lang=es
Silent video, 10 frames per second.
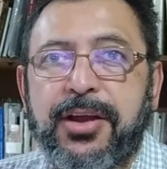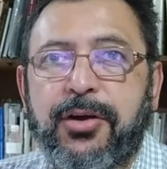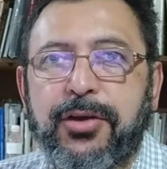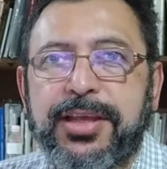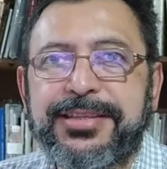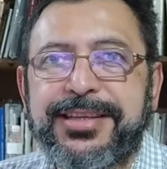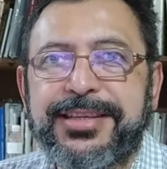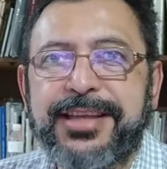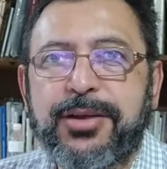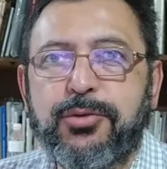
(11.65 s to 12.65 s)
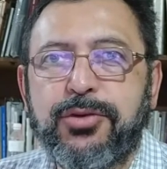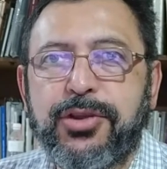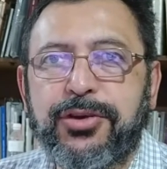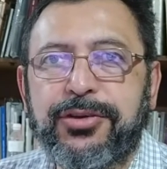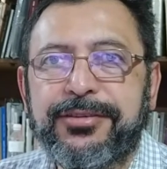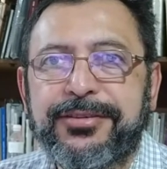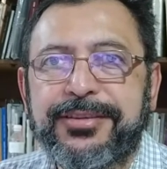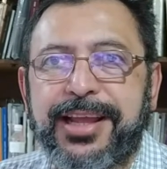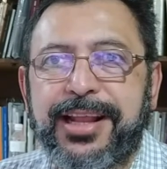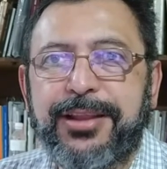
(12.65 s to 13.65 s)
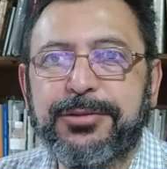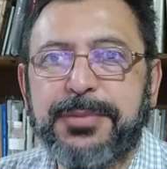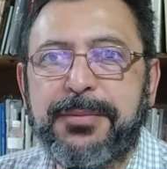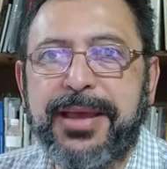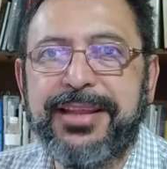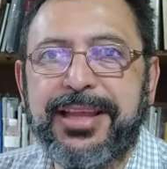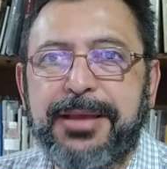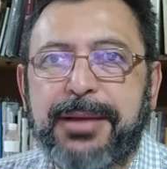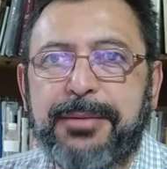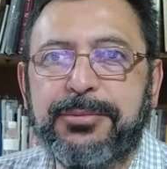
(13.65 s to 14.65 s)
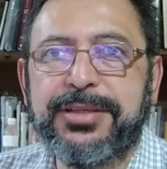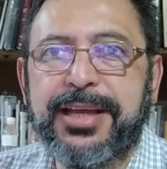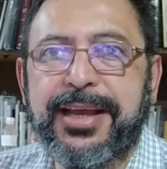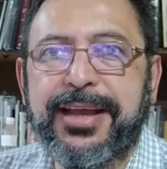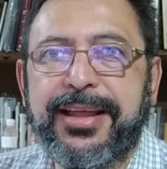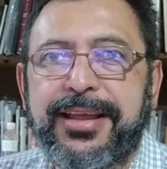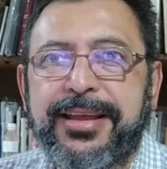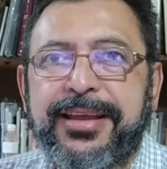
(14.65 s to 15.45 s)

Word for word: Hoy es 10 de junio del 2020, vamos a